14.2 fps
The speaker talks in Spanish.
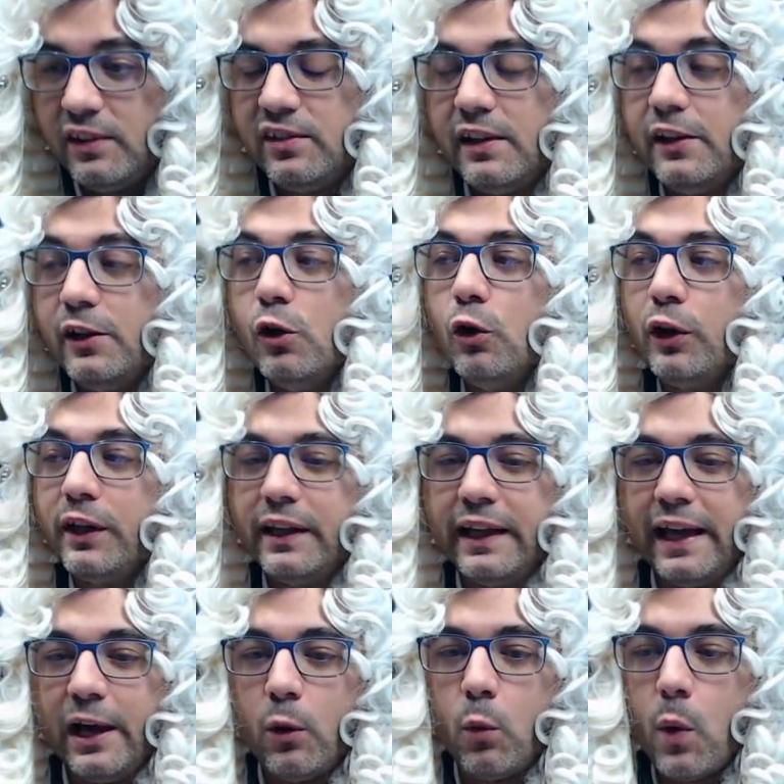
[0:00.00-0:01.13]
señor
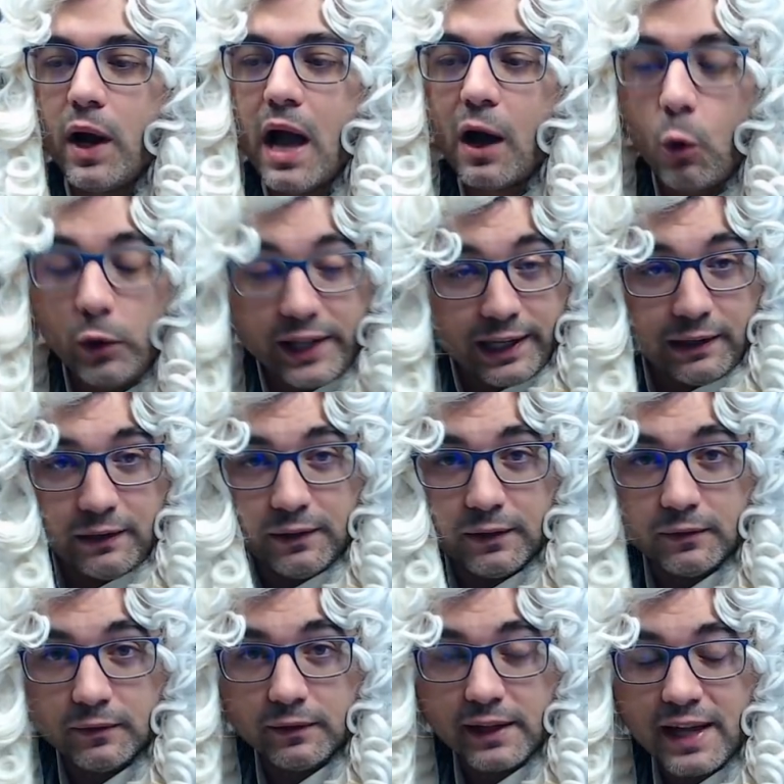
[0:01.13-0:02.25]
que juega con él
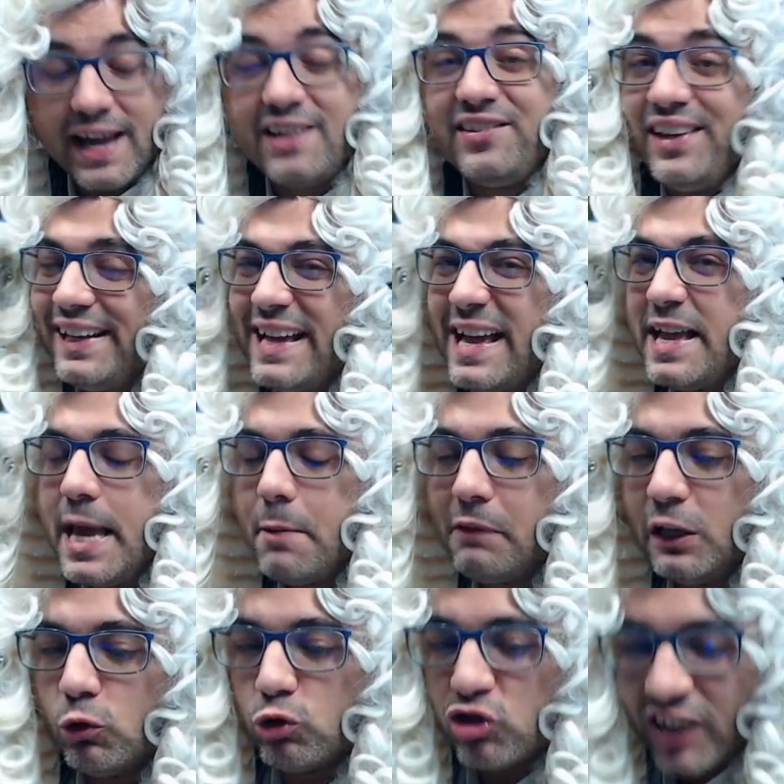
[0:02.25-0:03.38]
es el que lleva
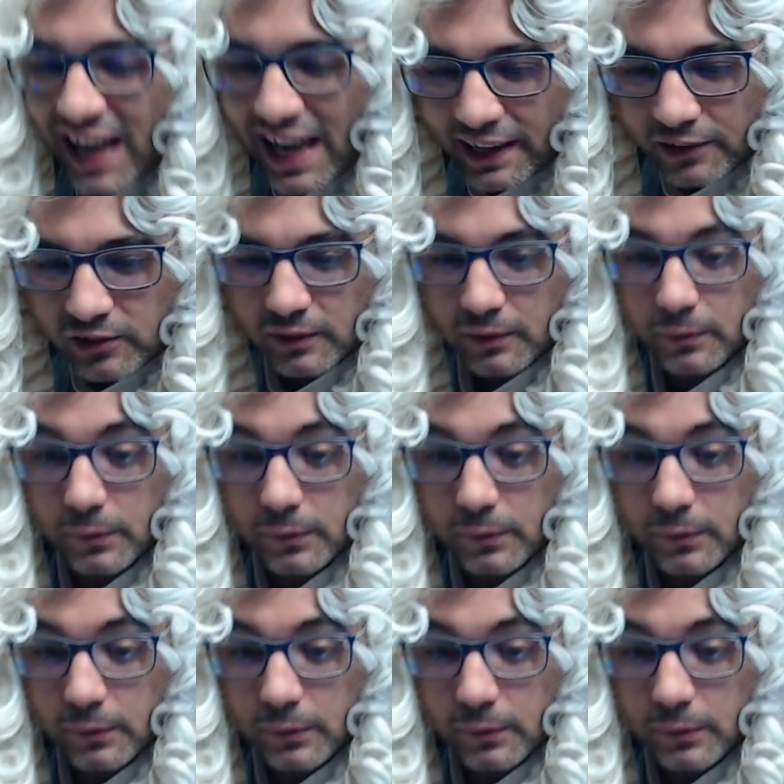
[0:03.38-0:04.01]
los hacks.